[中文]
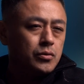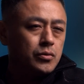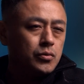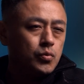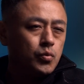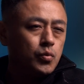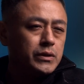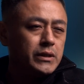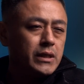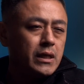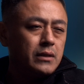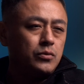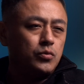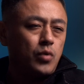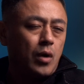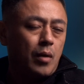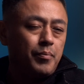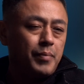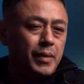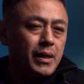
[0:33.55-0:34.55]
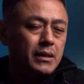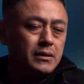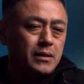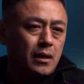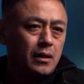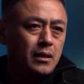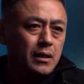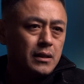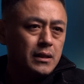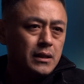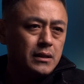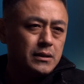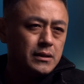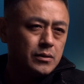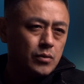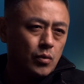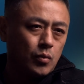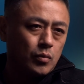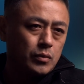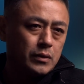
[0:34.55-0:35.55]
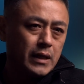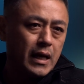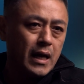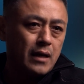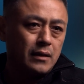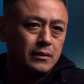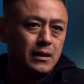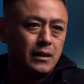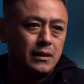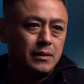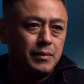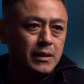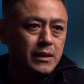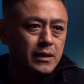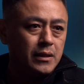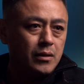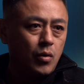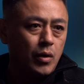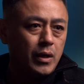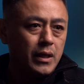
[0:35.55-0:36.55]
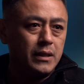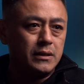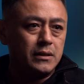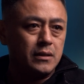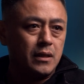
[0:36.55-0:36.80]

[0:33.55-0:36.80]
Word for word: 逐渐转变成了一种那样的 p u a